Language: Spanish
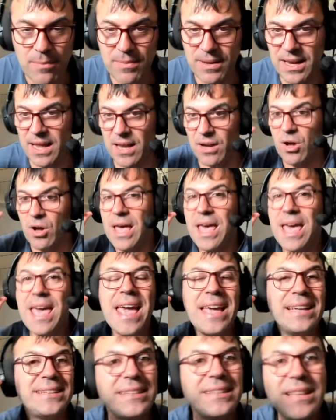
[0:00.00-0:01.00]
minero.
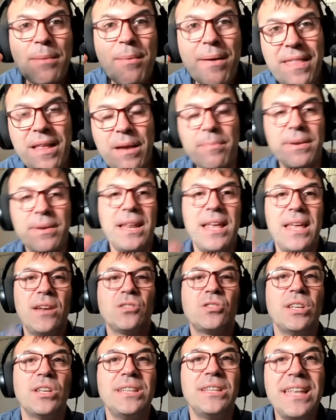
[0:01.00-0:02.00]
Este tema del minero
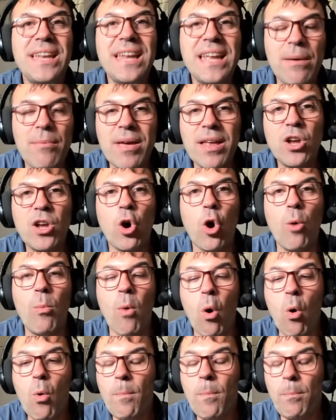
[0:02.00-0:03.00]
se tiene que ver
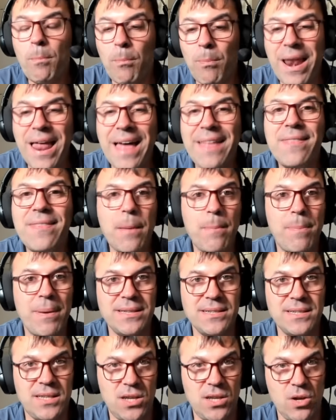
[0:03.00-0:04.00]
como un plan de
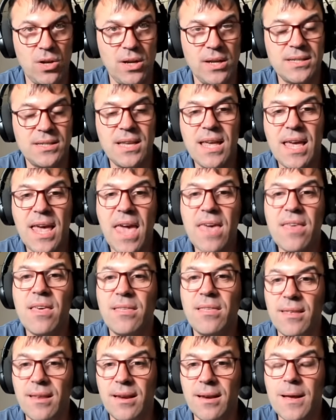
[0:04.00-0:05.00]
pensiones. Es
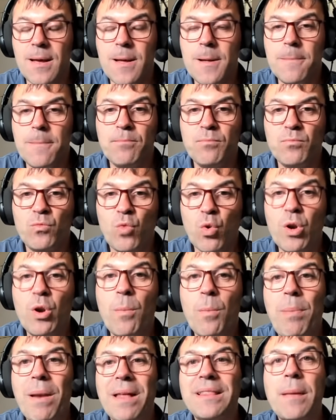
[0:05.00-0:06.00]
decir, Tú en
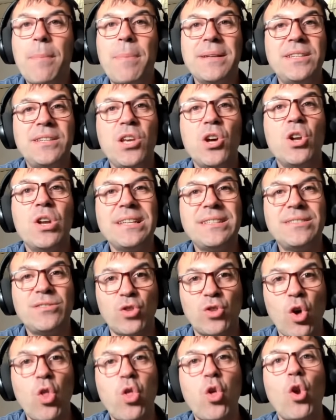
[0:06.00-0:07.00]
un plan de pensiones
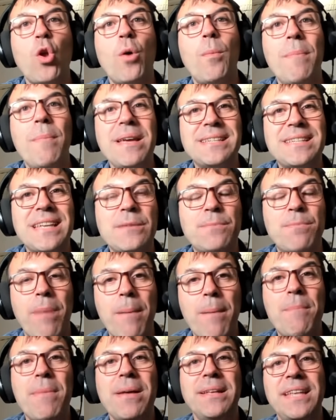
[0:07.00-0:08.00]
todos los meses
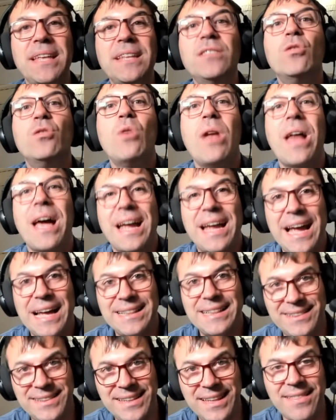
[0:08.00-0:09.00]
vas metiendo una
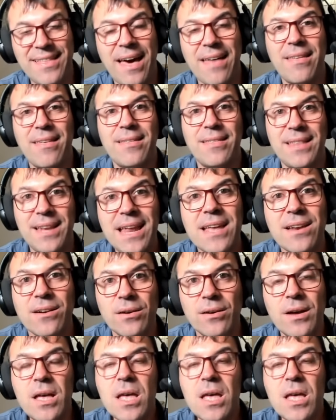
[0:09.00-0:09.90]
cantidad de dinero.